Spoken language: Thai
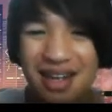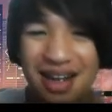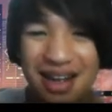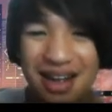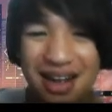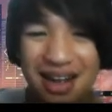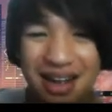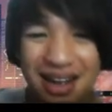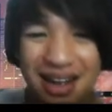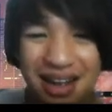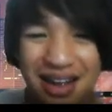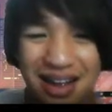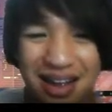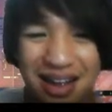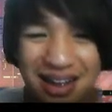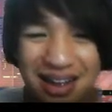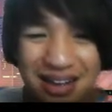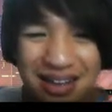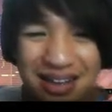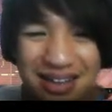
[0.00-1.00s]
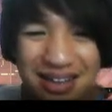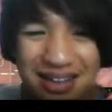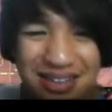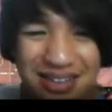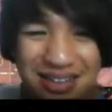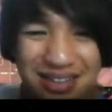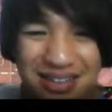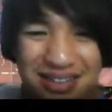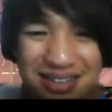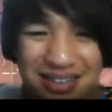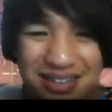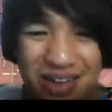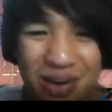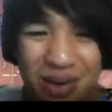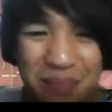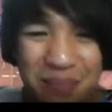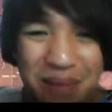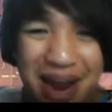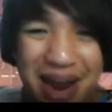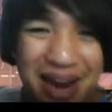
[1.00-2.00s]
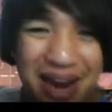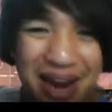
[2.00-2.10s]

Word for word: อ่าฮะต่อไป